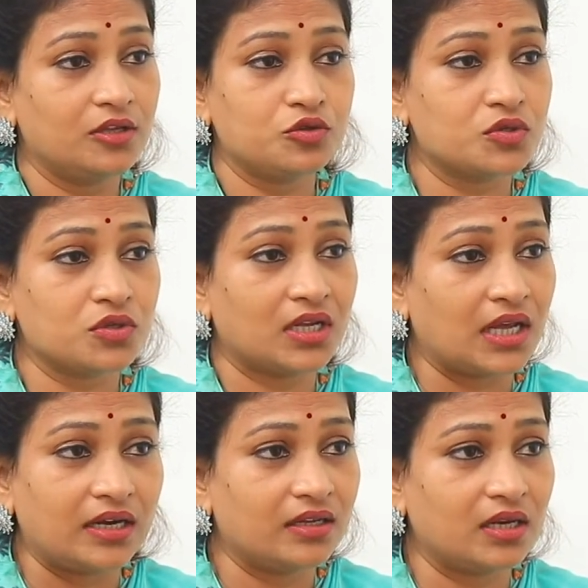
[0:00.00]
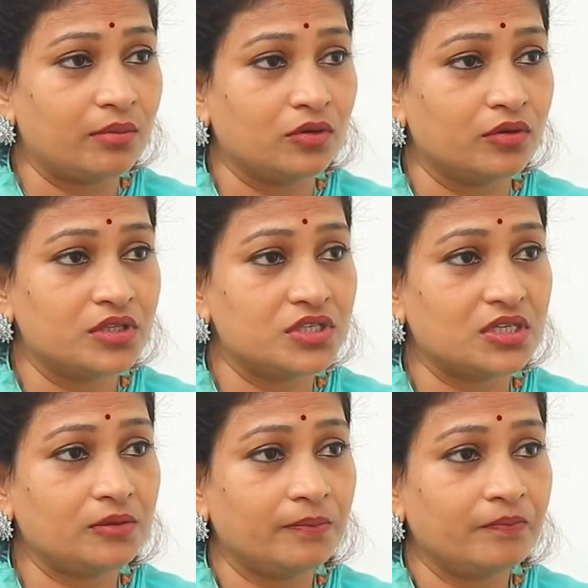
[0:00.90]
చూస్తున్న కార్యక్రమం
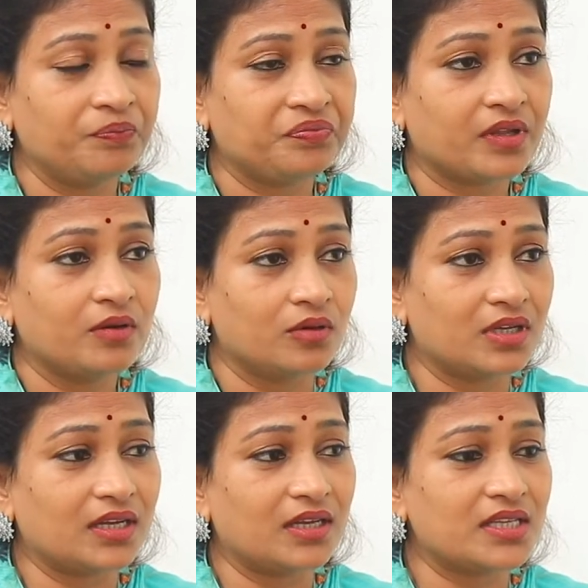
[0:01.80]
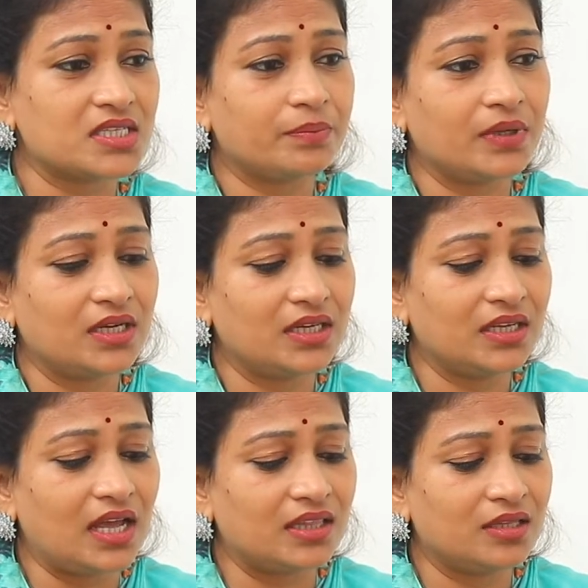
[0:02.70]
గురించి ఒక రకంగా చెప్పాలంటే
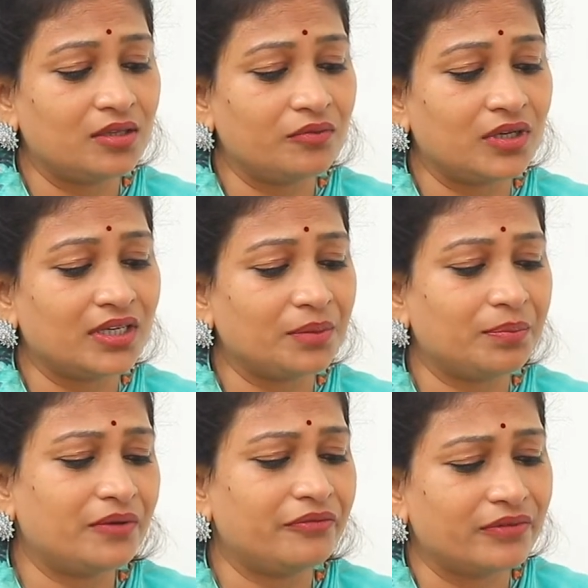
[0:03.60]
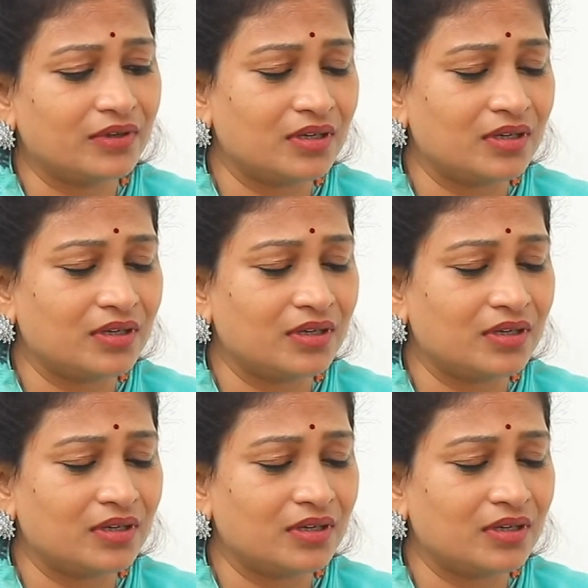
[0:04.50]
అది వన్ టైప్ ఆఫ్